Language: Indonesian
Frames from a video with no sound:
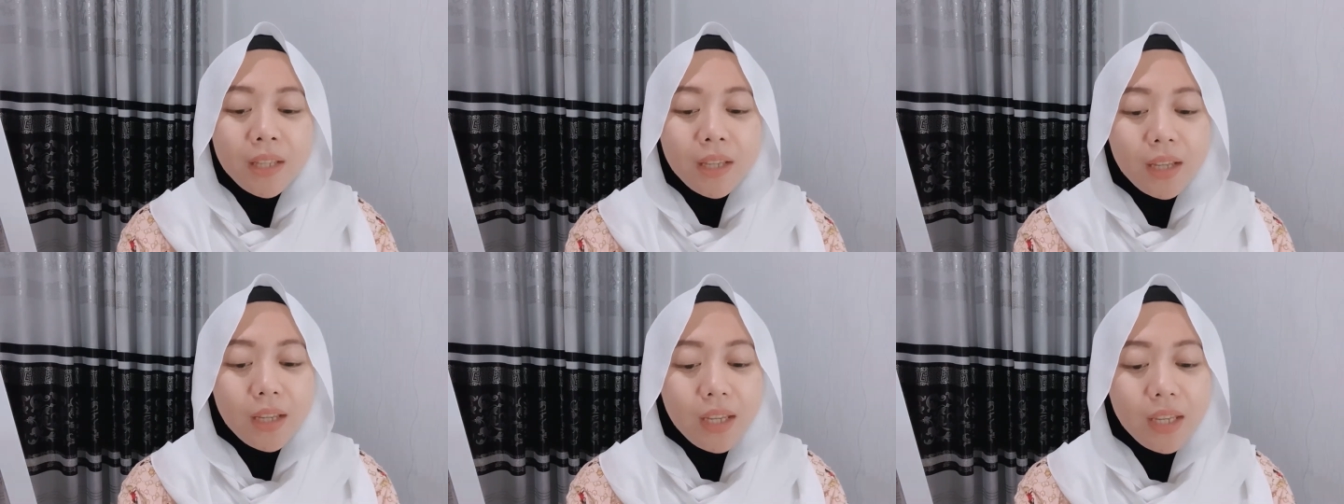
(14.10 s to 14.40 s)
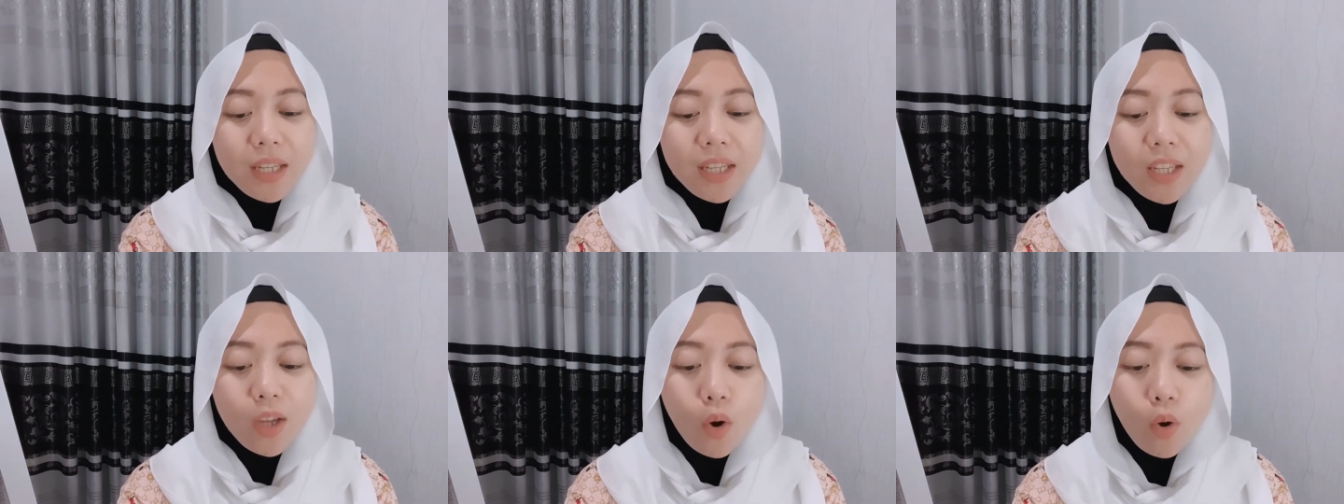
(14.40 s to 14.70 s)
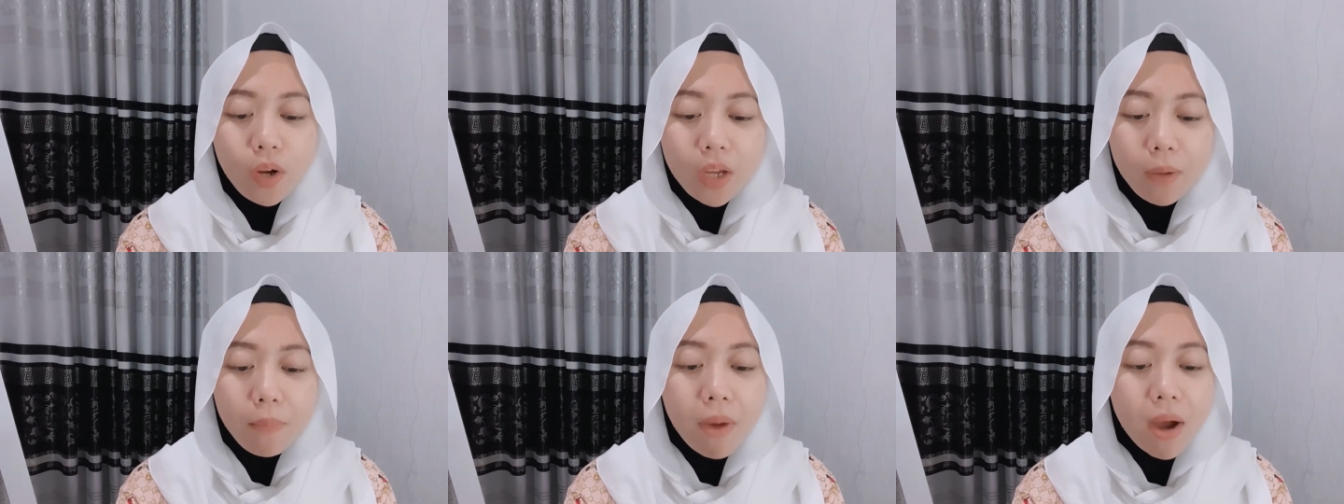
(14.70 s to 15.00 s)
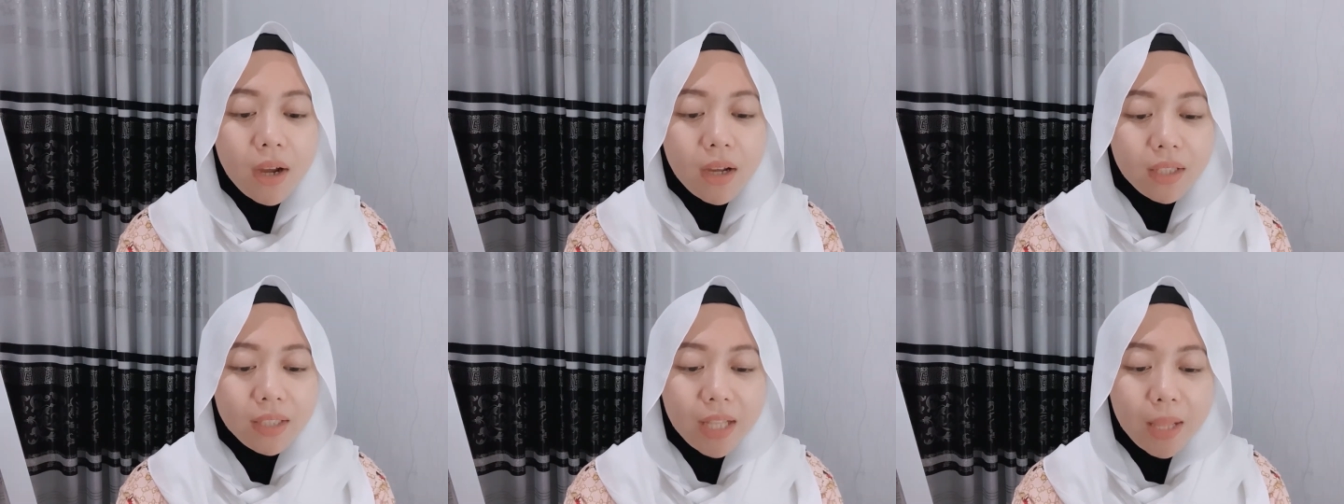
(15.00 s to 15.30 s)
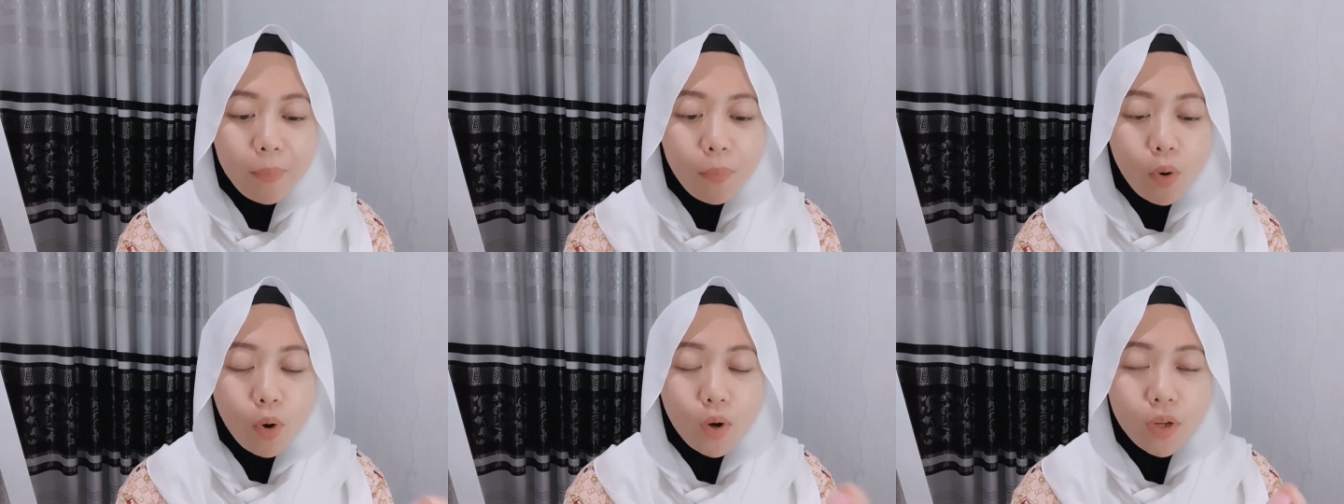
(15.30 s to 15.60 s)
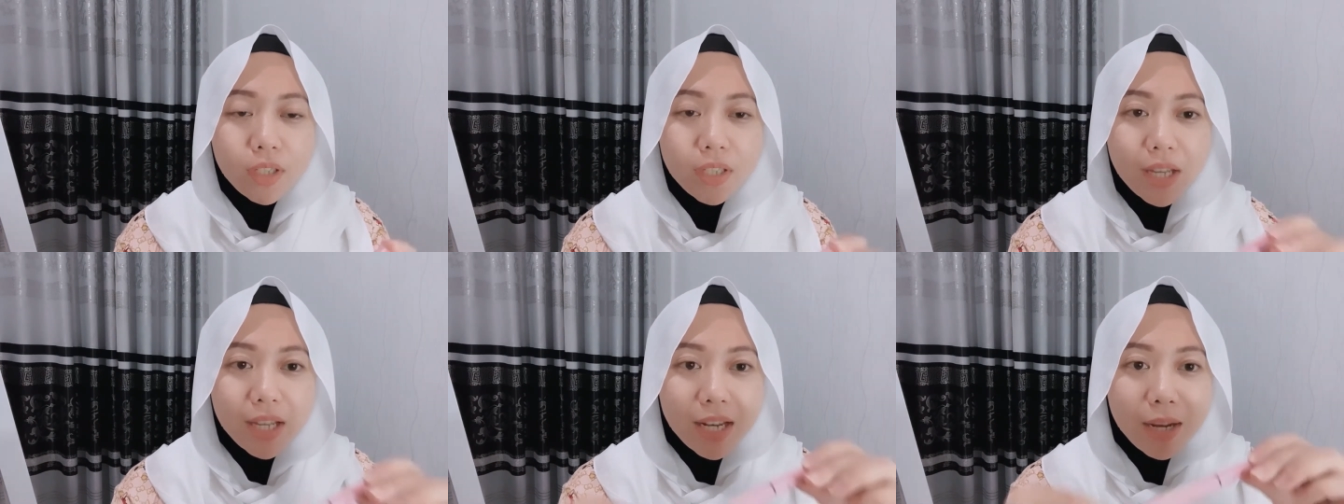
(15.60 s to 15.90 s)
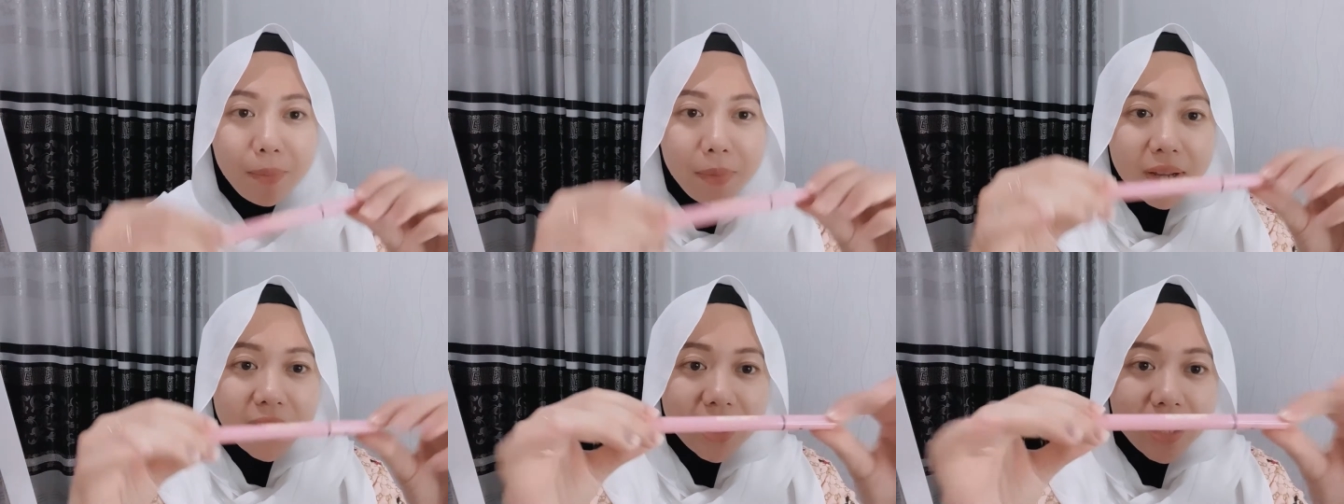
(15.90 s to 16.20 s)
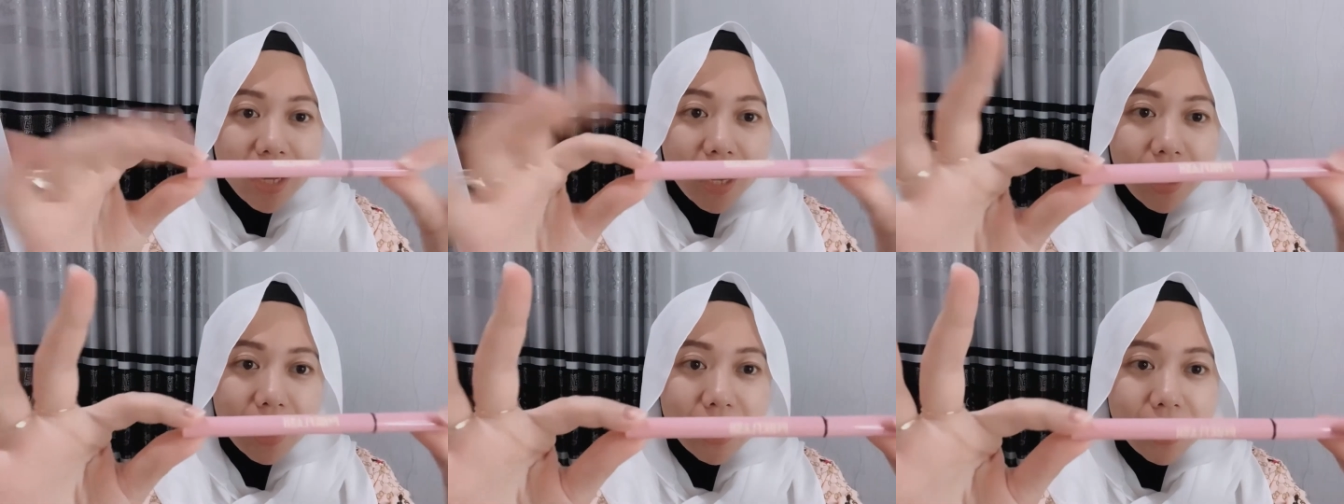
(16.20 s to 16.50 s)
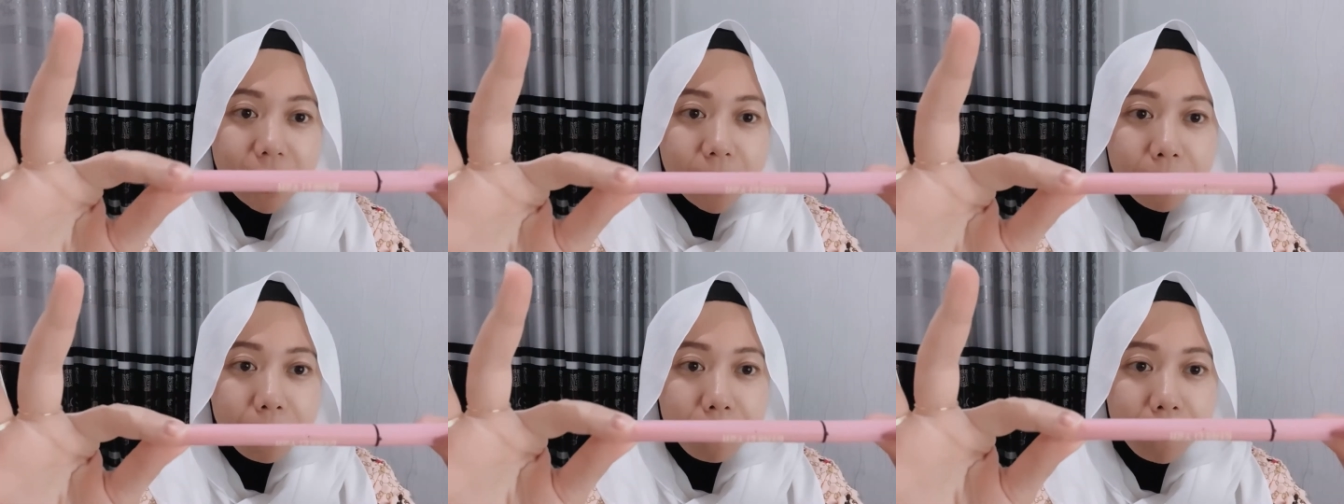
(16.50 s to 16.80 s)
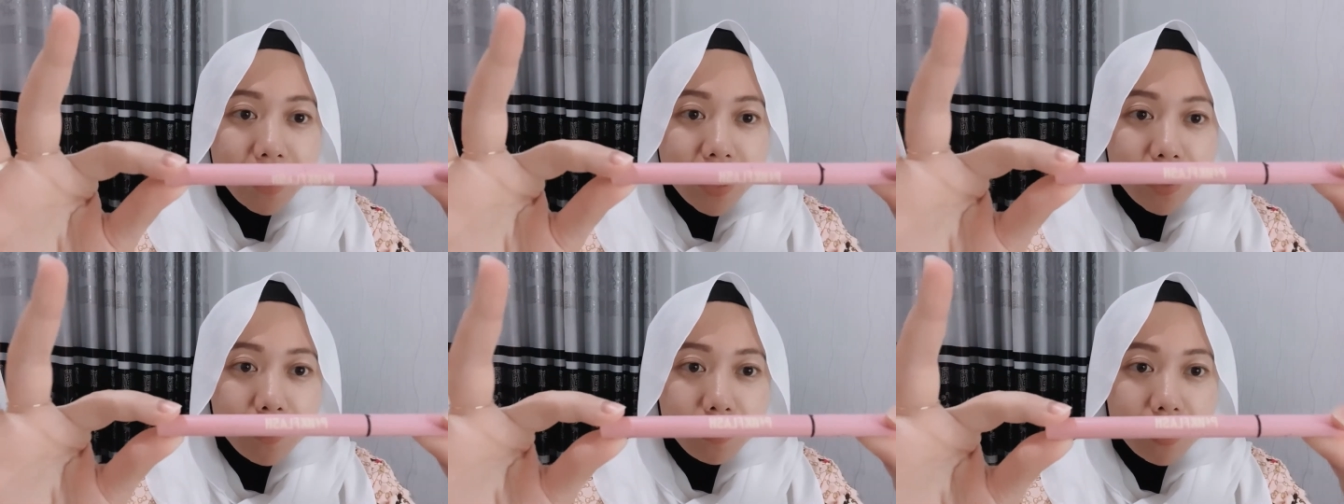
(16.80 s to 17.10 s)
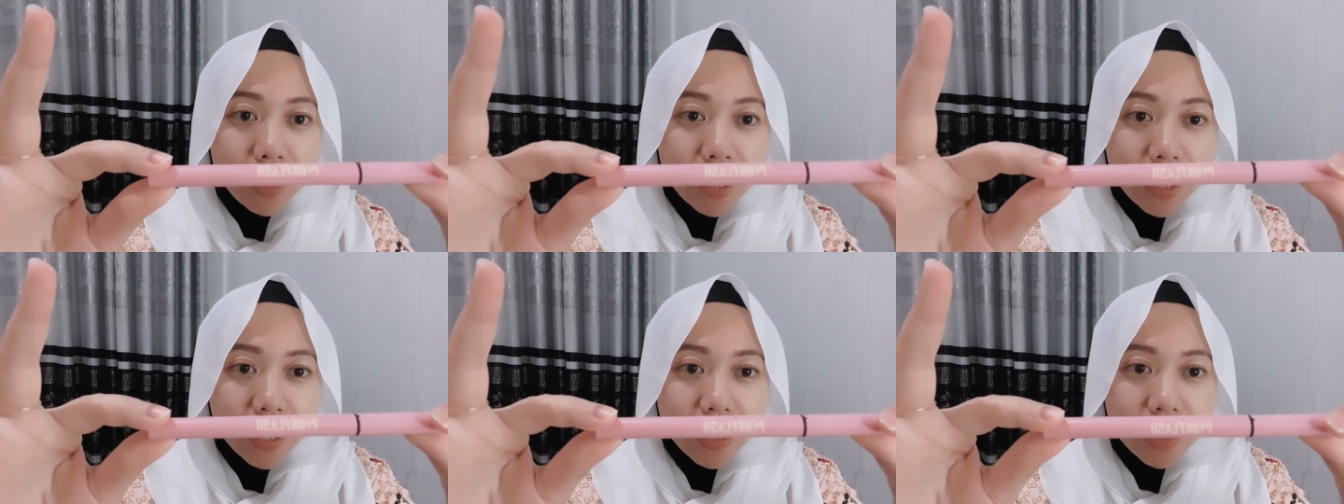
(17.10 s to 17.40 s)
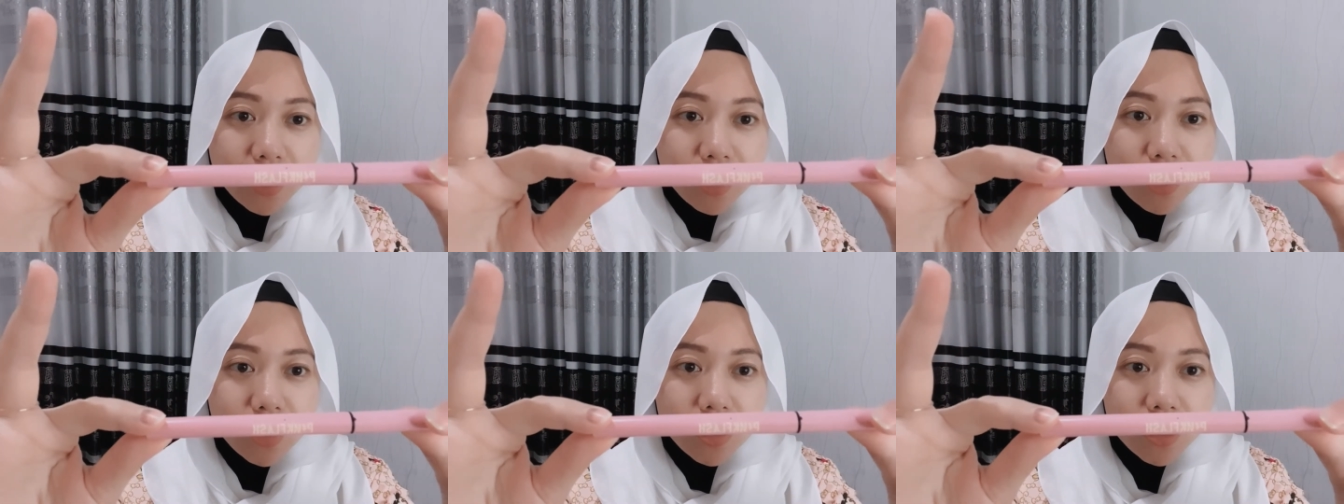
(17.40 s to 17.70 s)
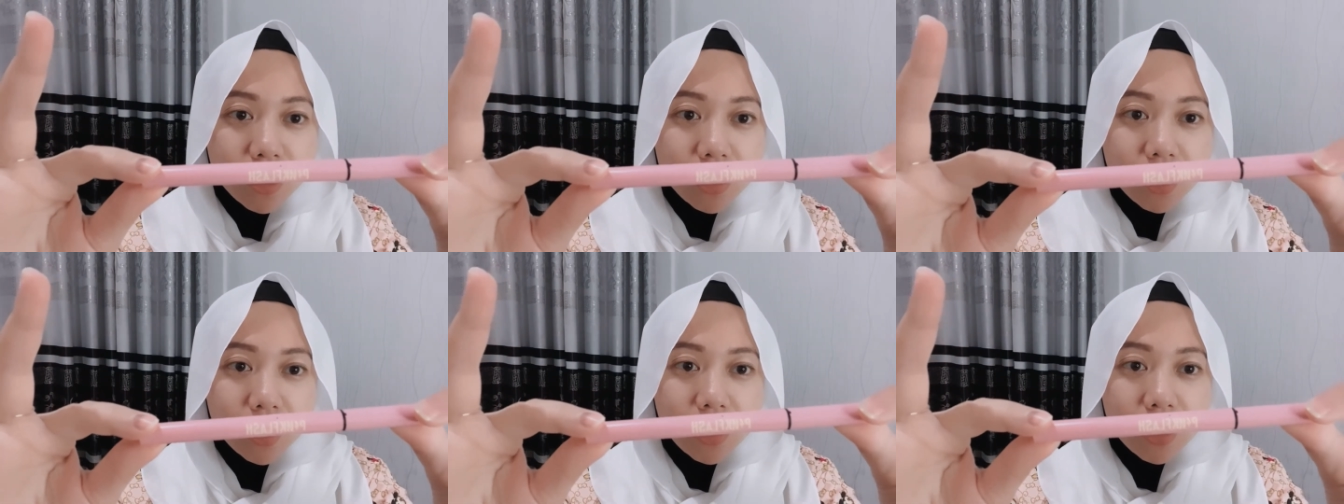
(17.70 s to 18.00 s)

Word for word: Ini oke okay banget lah pokoknya. Namanya ini Pink Flash.